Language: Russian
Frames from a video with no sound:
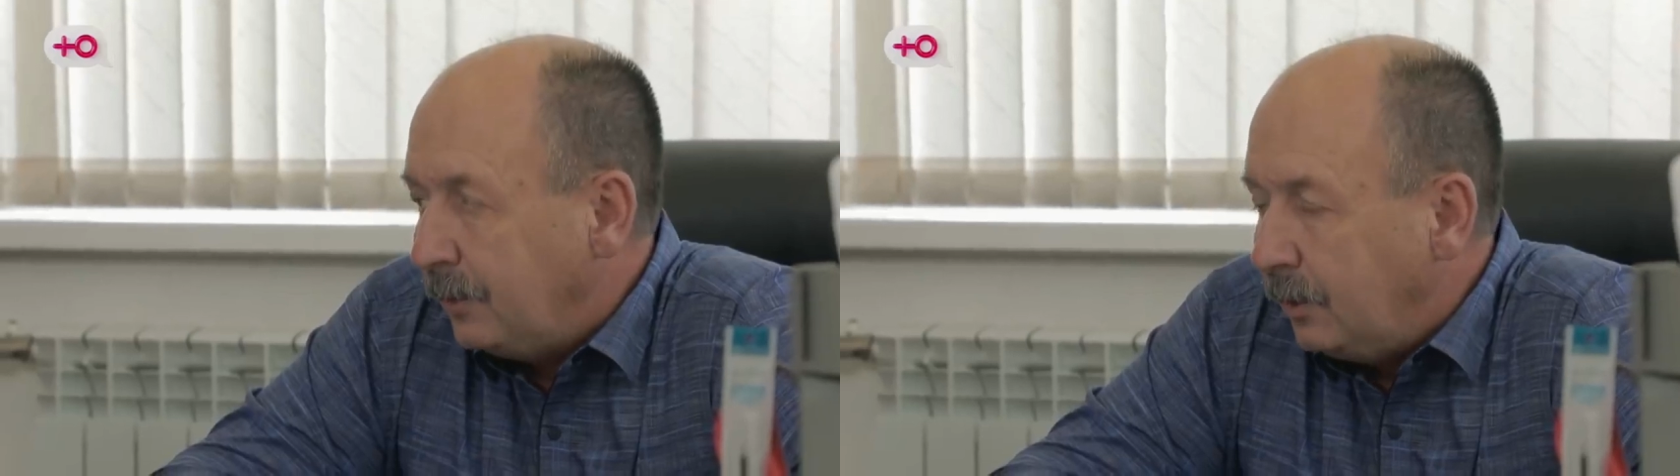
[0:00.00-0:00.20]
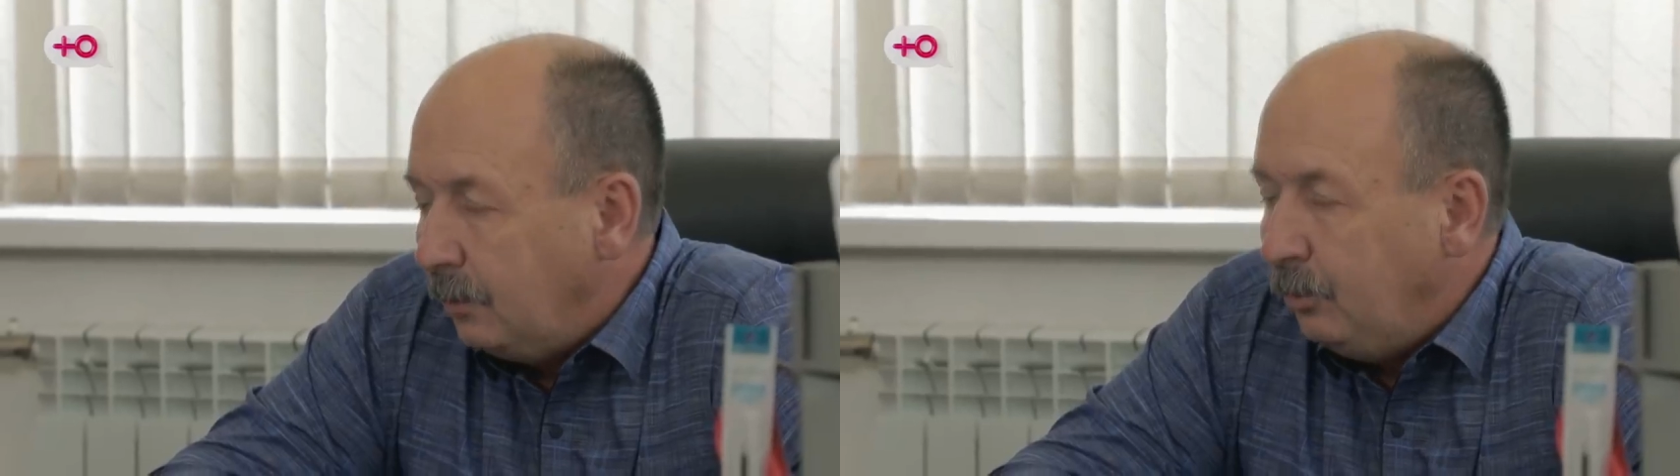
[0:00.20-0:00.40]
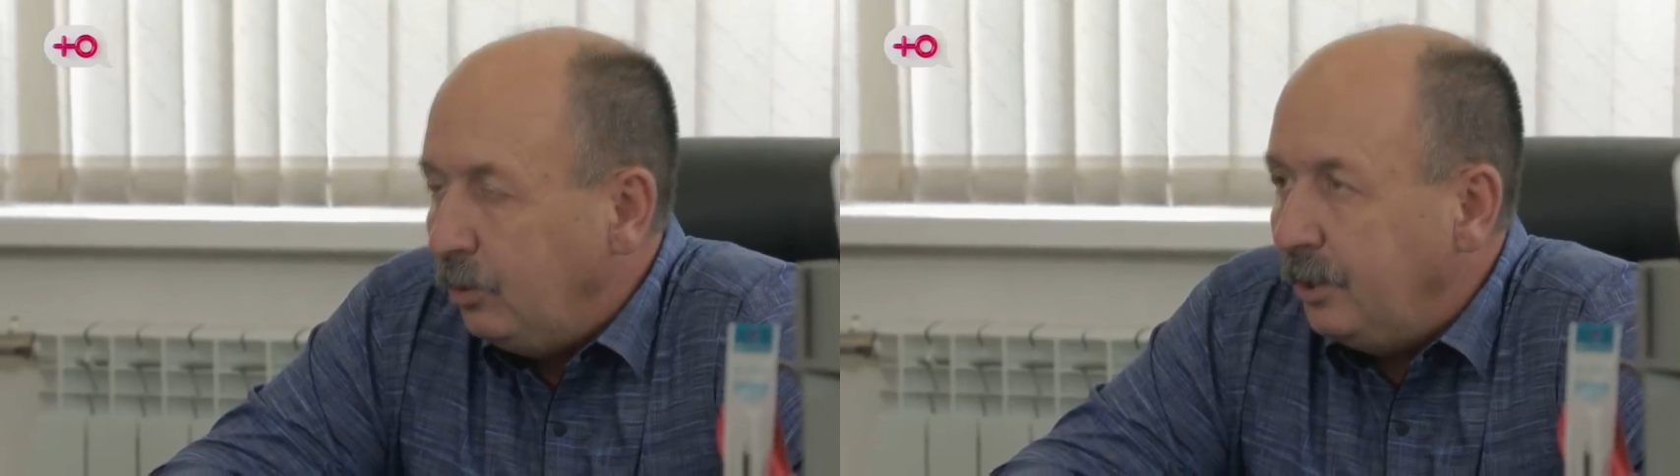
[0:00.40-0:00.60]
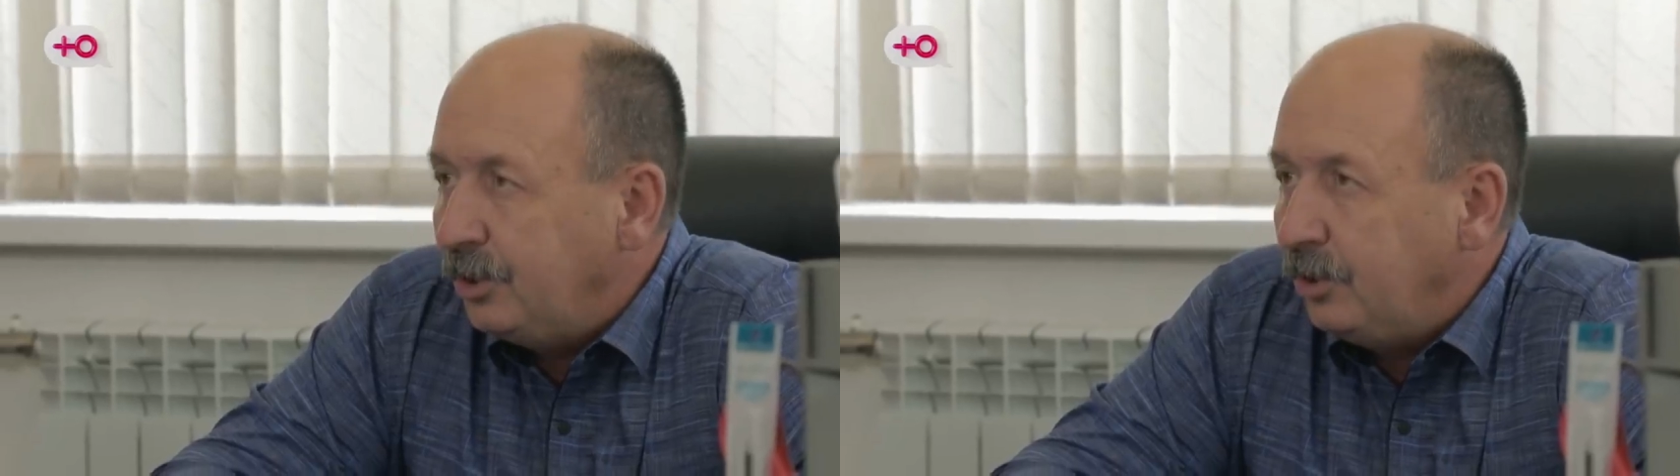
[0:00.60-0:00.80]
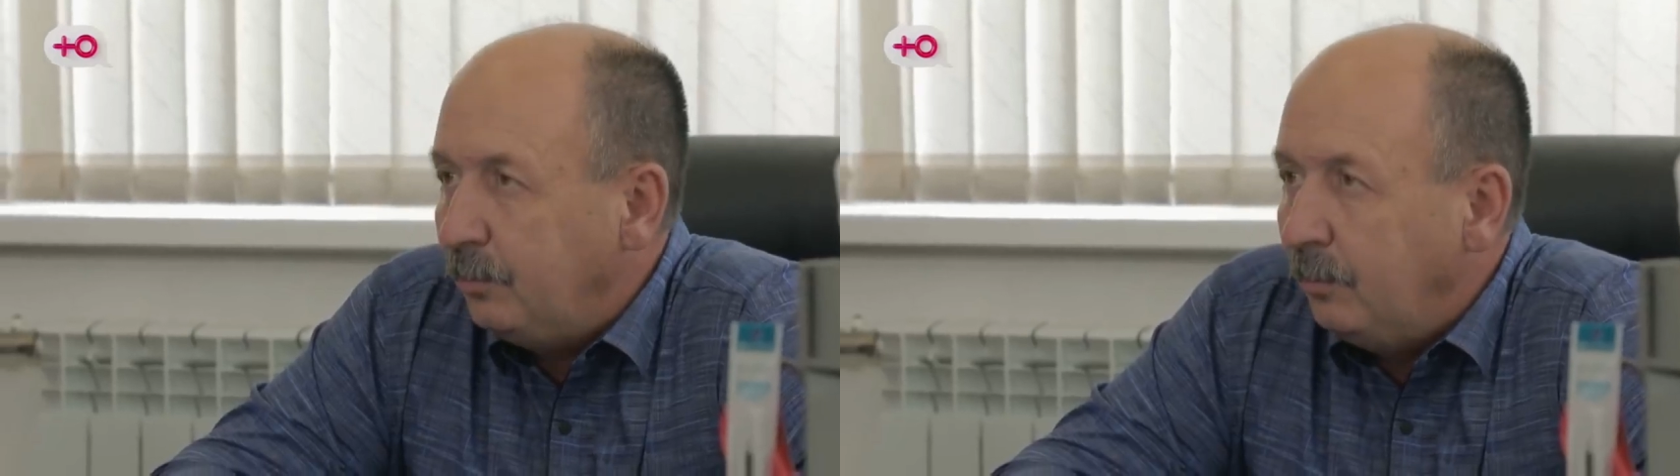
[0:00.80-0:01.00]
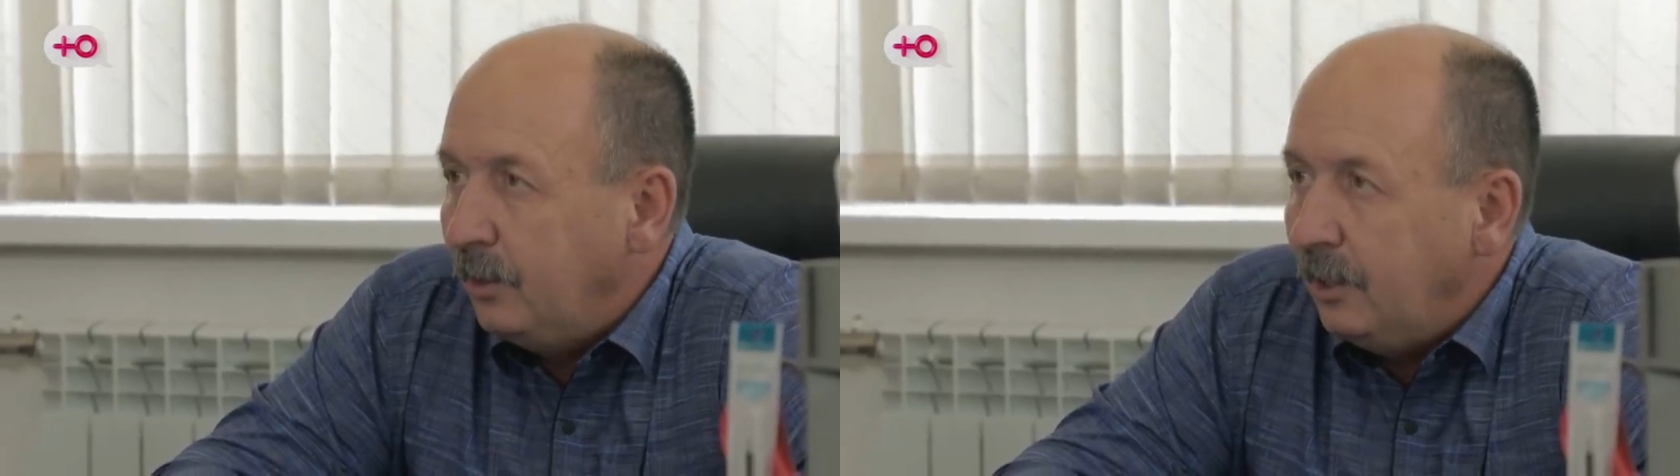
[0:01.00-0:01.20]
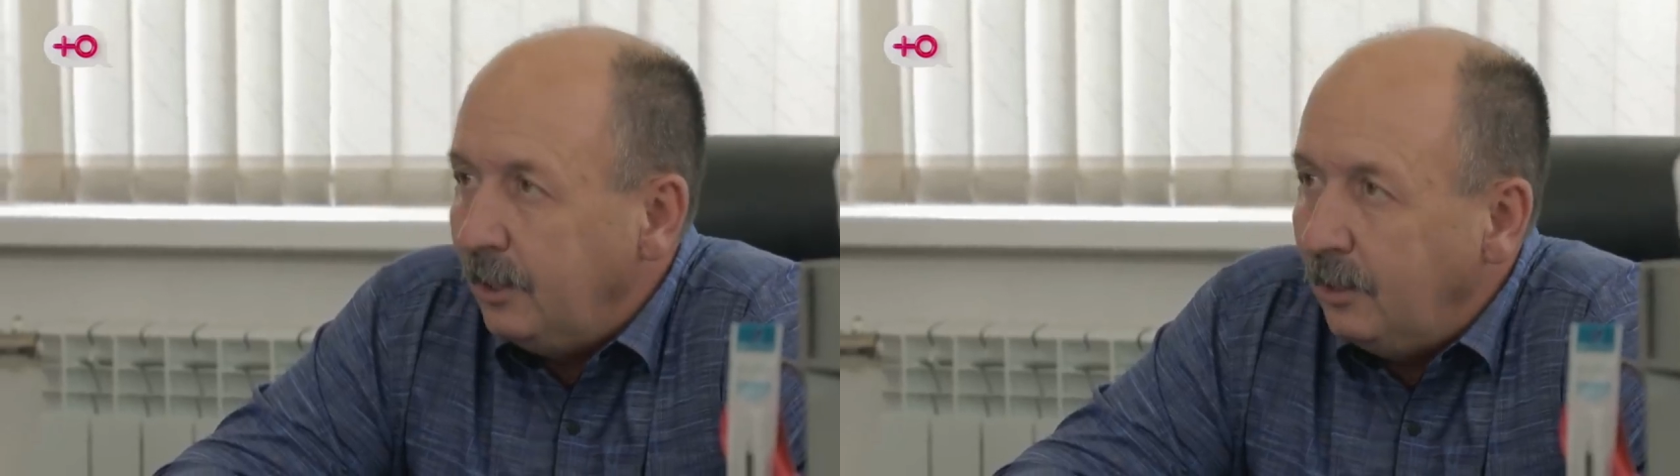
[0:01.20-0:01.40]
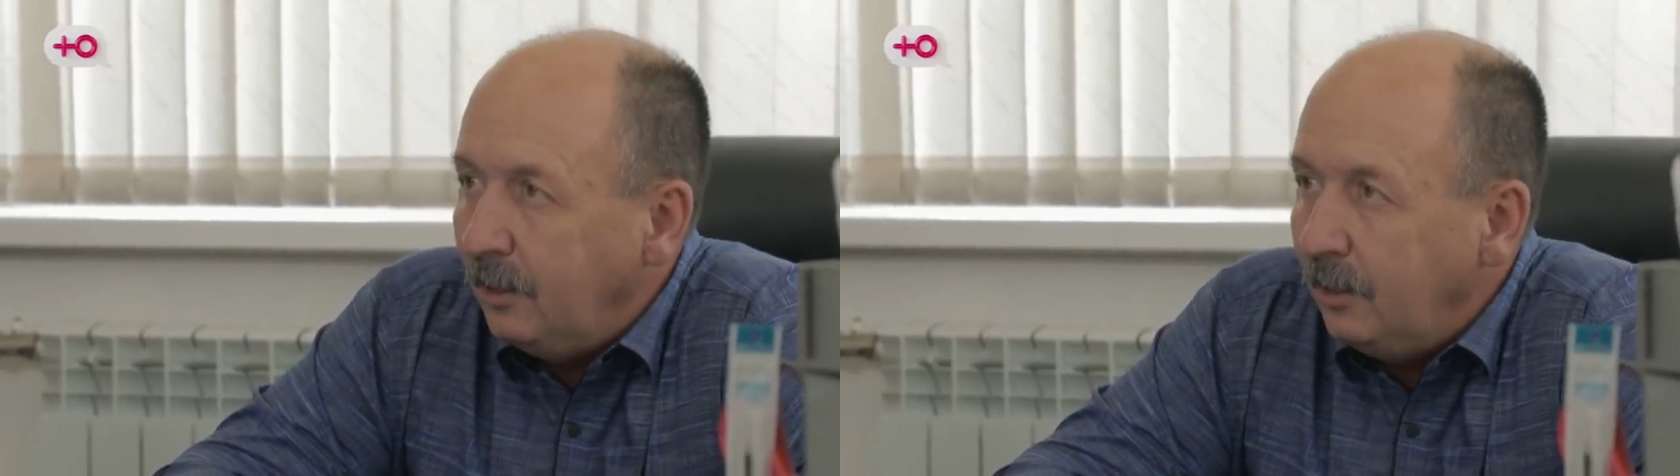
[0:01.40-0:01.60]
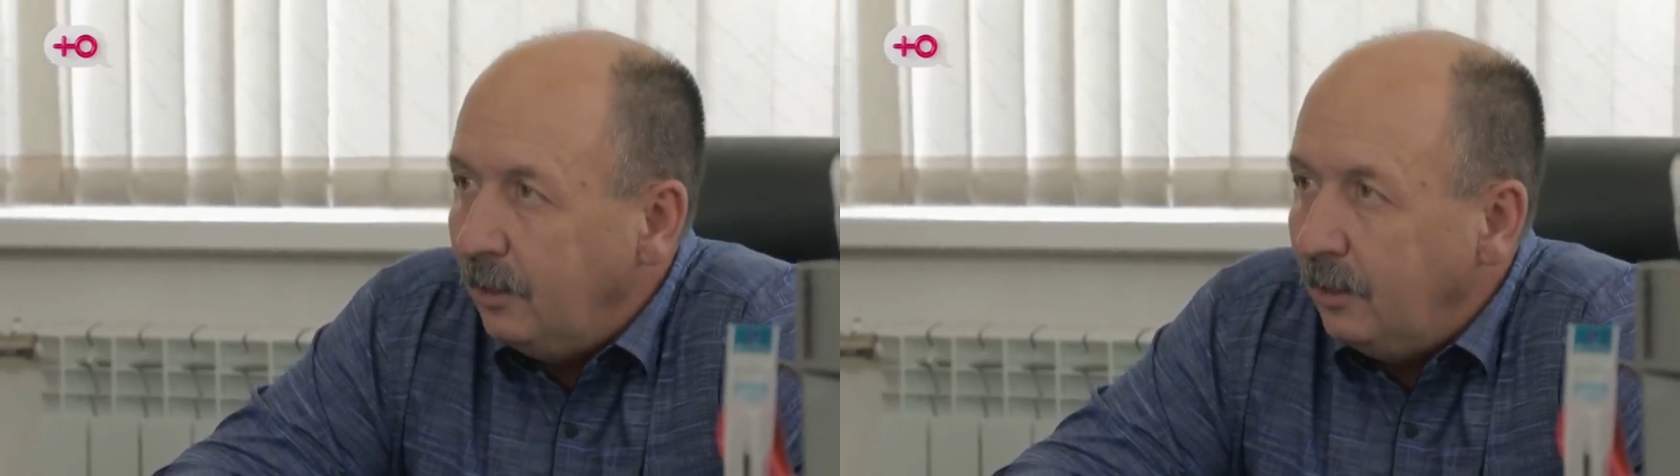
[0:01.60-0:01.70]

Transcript: красное или белое?